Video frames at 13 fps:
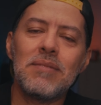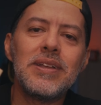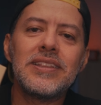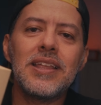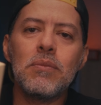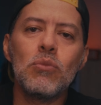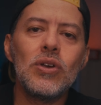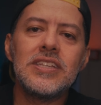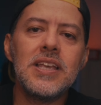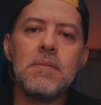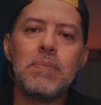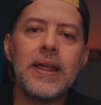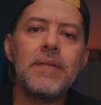realmente muy
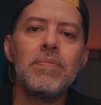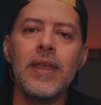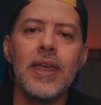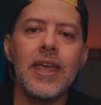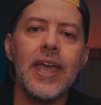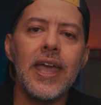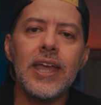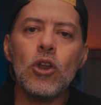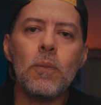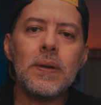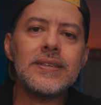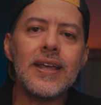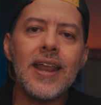simple. Eh,
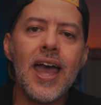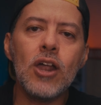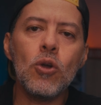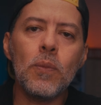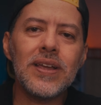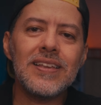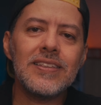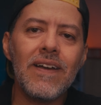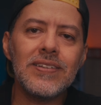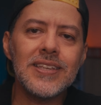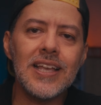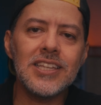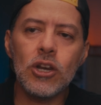no pesa nada, no porque esté
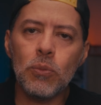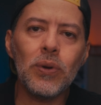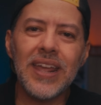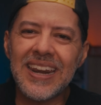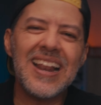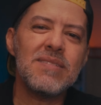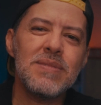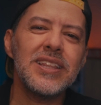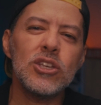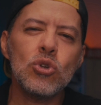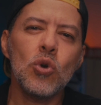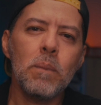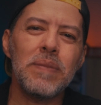vacía, sino porque realmente
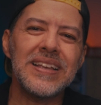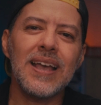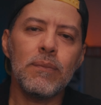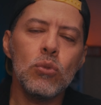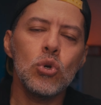eso no pesa